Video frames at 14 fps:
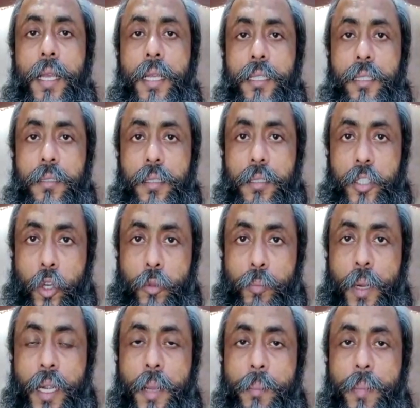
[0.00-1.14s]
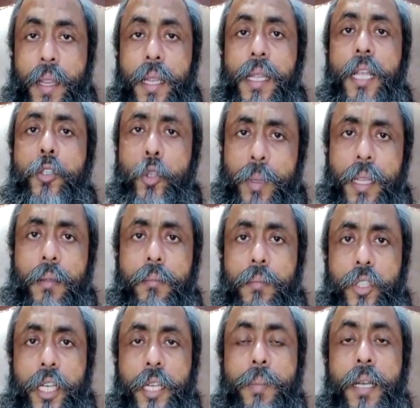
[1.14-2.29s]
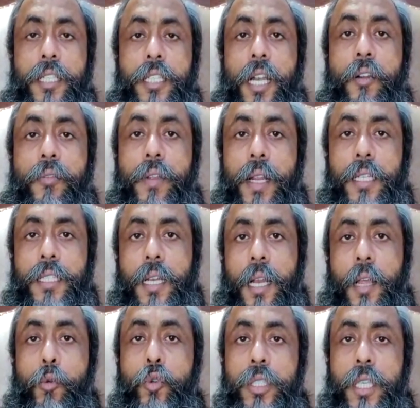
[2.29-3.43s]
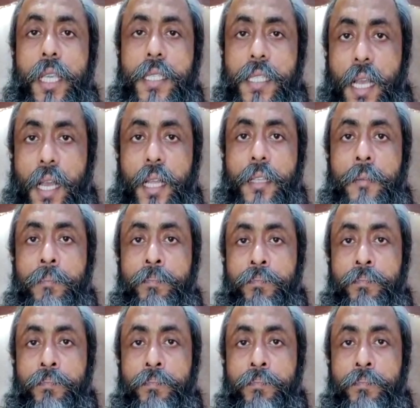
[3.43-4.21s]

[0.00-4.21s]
है जरूरत पड़ने पे या जो भी ट्रीटमेंट स्टैंड ऑफ केयर चल रहा उसके साथ